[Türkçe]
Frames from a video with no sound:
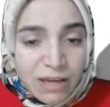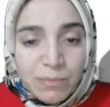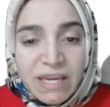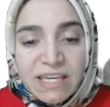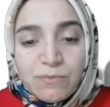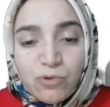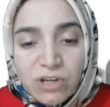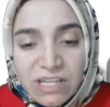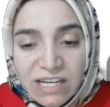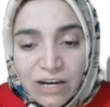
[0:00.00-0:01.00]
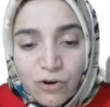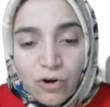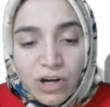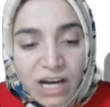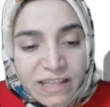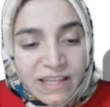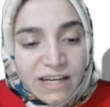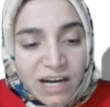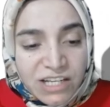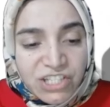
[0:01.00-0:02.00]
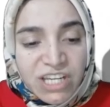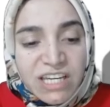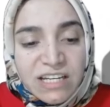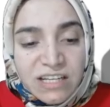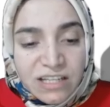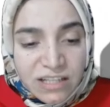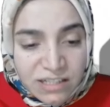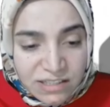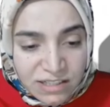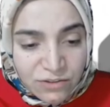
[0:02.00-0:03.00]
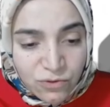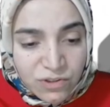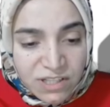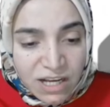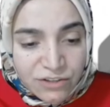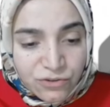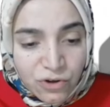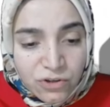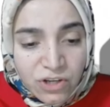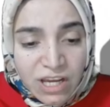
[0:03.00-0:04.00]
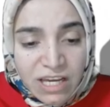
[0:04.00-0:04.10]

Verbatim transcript: Peki bu glikagon kanda kan şekerini nasıl yükseltiyor?